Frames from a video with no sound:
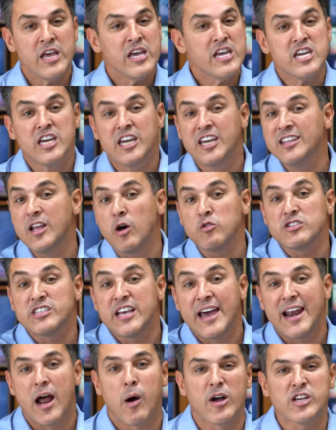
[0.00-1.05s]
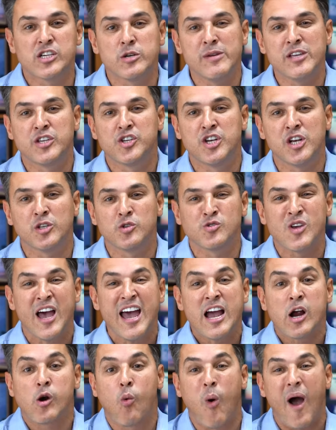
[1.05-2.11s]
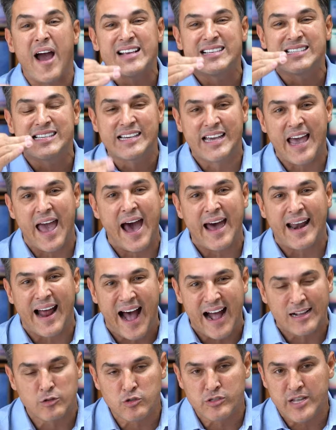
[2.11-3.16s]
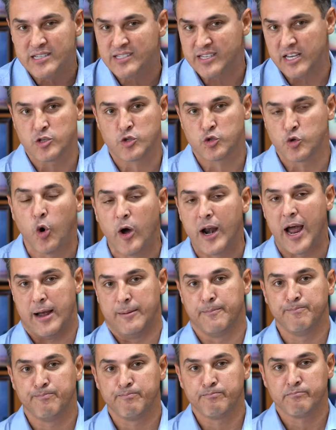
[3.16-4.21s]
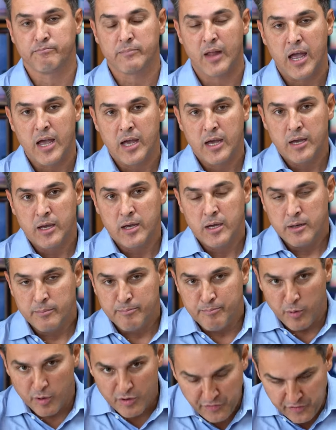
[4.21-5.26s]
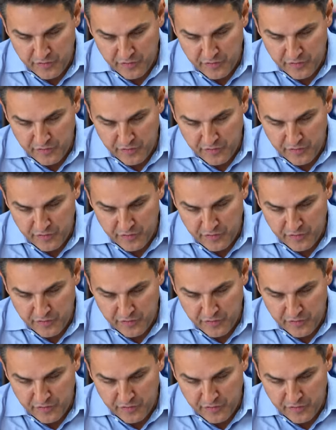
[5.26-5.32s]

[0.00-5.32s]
e que não serão admitidos quaisquer atos de censura. Por